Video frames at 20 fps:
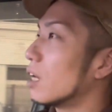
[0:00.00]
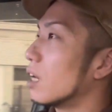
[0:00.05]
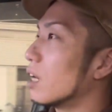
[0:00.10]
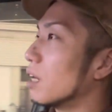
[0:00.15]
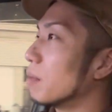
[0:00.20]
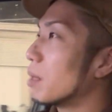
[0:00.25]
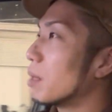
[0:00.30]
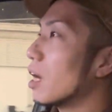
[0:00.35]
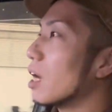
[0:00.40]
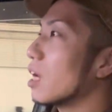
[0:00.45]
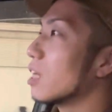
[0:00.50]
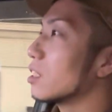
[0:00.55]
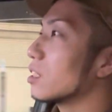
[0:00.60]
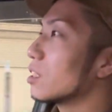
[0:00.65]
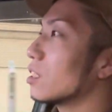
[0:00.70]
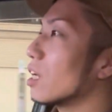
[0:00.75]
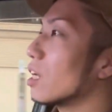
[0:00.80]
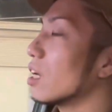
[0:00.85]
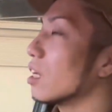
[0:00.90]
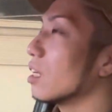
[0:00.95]
まあ、林
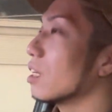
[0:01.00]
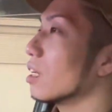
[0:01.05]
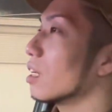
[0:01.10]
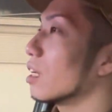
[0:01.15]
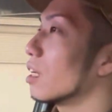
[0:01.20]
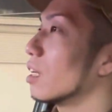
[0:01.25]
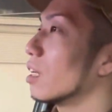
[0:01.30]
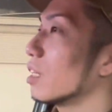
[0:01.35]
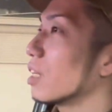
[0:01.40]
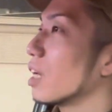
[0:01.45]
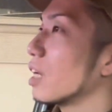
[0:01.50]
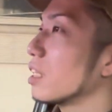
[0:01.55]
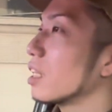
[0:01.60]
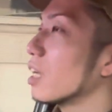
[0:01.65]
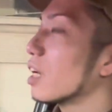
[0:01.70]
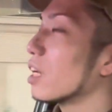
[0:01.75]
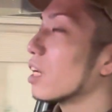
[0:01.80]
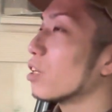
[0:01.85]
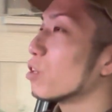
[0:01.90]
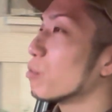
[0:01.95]
さんがいた
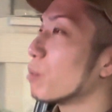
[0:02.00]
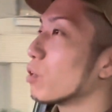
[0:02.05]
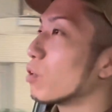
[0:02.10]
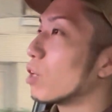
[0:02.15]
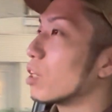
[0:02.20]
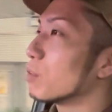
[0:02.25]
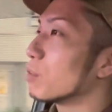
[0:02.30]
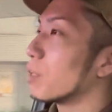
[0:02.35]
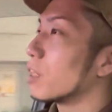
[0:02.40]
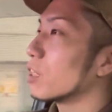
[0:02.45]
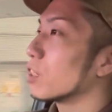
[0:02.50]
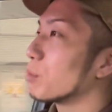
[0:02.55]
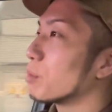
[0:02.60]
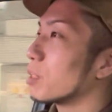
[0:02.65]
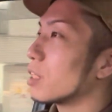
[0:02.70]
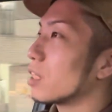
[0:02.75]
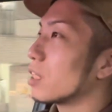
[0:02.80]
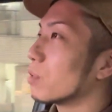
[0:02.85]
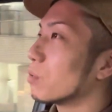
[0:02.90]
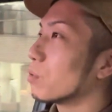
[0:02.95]
から夢のある番組
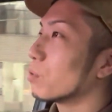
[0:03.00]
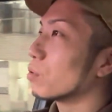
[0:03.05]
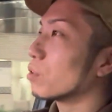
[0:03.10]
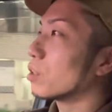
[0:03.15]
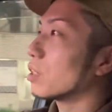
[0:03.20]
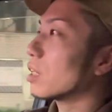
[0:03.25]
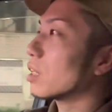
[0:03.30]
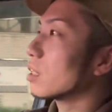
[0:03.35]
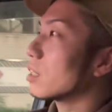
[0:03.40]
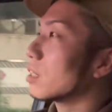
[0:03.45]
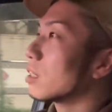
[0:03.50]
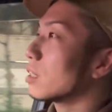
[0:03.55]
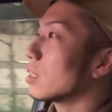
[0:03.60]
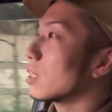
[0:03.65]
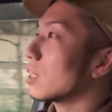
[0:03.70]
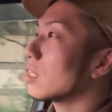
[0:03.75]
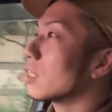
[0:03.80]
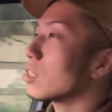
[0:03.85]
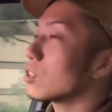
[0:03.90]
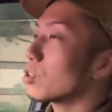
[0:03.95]
に本当になって
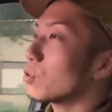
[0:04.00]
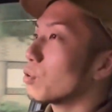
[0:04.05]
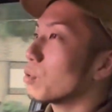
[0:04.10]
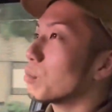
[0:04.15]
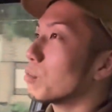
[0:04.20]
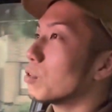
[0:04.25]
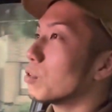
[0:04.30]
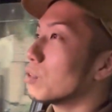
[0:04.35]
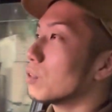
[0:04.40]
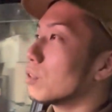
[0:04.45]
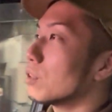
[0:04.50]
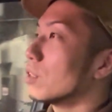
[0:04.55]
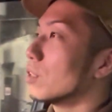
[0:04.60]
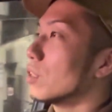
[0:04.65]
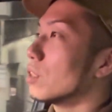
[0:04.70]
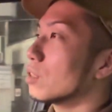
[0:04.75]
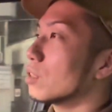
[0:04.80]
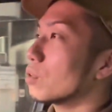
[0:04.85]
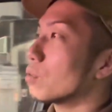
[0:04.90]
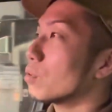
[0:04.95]
きたし、俺も
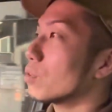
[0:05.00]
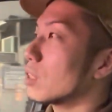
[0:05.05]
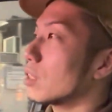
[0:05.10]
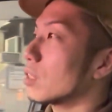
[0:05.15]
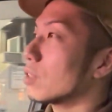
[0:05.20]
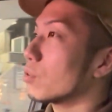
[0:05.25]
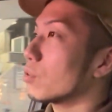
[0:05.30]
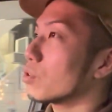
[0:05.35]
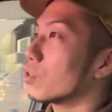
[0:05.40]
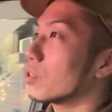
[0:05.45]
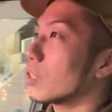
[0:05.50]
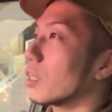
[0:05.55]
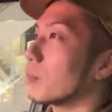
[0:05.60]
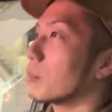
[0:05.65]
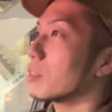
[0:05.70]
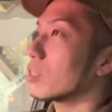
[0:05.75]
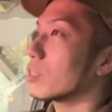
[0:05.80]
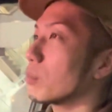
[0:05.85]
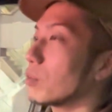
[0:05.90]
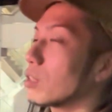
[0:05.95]
そこに途中から
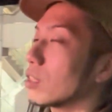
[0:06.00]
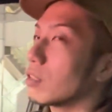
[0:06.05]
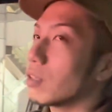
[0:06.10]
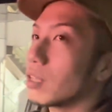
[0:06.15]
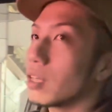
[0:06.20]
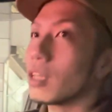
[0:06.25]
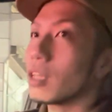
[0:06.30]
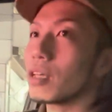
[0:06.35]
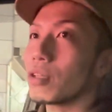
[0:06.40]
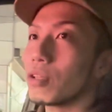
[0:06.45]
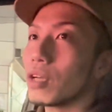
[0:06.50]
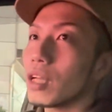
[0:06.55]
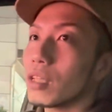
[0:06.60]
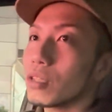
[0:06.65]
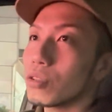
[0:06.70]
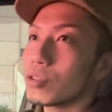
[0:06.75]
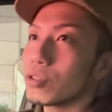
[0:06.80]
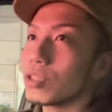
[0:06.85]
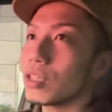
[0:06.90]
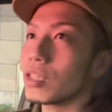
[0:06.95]
混ぜてもらったわけだけど半
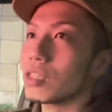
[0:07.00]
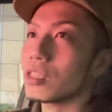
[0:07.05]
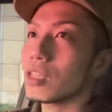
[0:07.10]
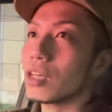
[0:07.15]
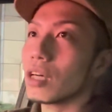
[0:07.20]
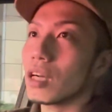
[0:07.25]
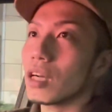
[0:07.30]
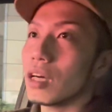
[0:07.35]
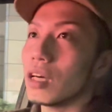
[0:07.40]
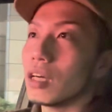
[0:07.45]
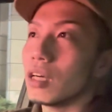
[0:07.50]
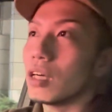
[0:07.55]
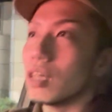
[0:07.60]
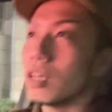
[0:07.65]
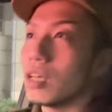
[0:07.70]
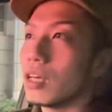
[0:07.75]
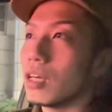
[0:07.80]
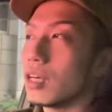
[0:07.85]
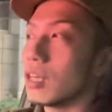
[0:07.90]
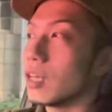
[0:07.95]
年ぐらいしてから、うん、
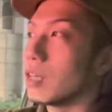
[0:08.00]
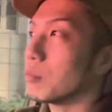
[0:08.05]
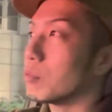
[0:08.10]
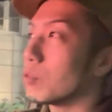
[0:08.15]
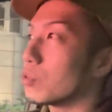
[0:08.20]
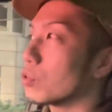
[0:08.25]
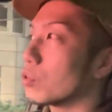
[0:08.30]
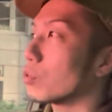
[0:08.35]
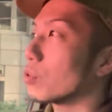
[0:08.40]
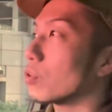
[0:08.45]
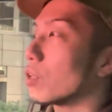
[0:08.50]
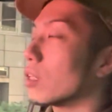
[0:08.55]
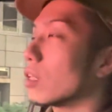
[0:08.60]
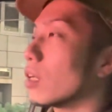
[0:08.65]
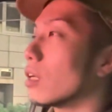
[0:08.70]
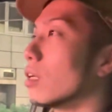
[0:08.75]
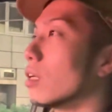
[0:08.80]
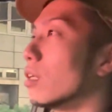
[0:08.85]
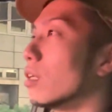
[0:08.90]
もうちょっとかな